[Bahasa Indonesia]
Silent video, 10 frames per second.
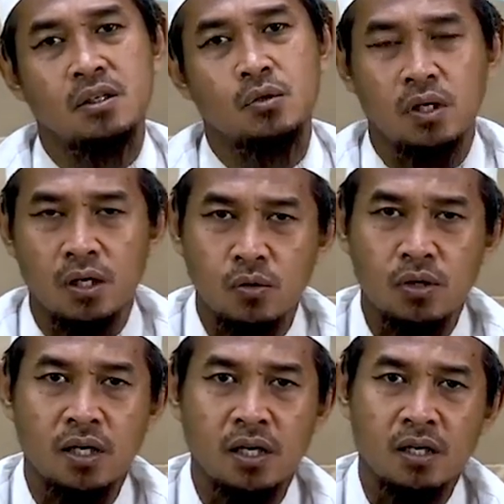
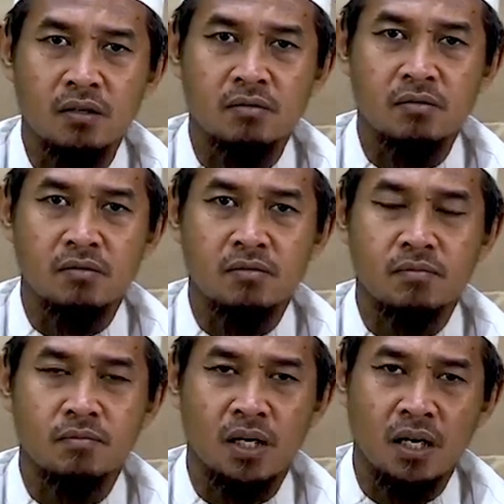kuda-kuda yang
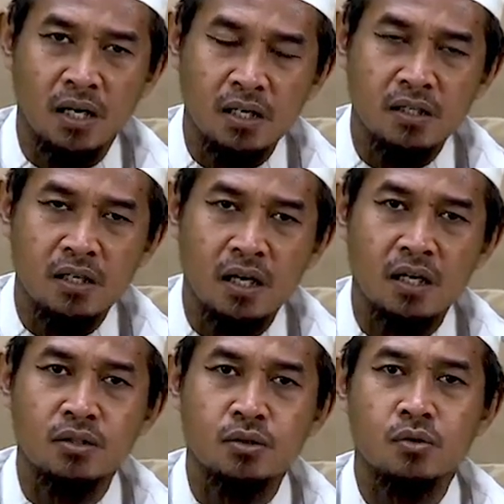menahan
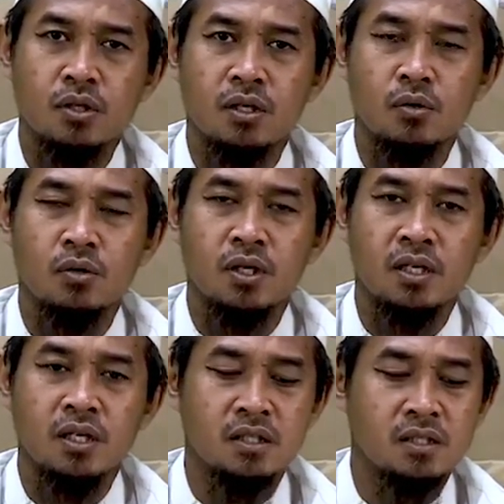ada juga kuda
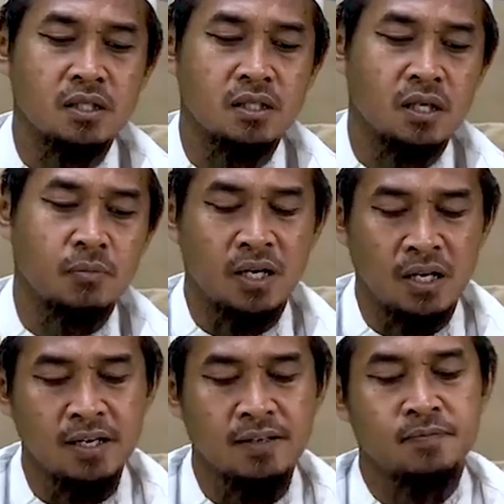yang tidak
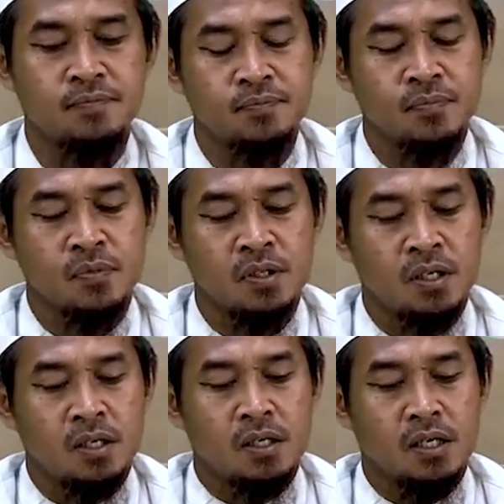menahan.
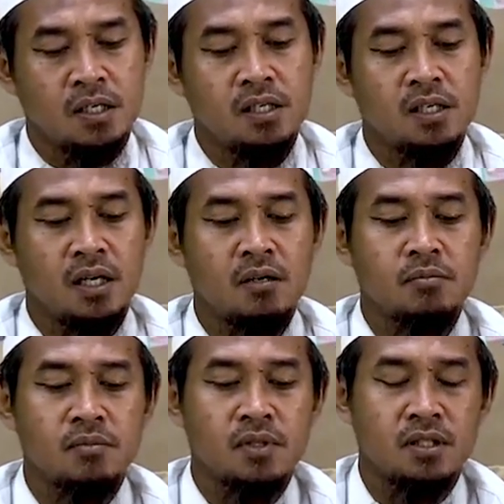Ini di
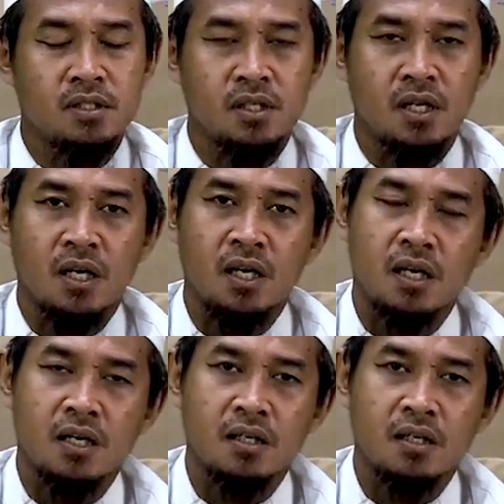dalam istilah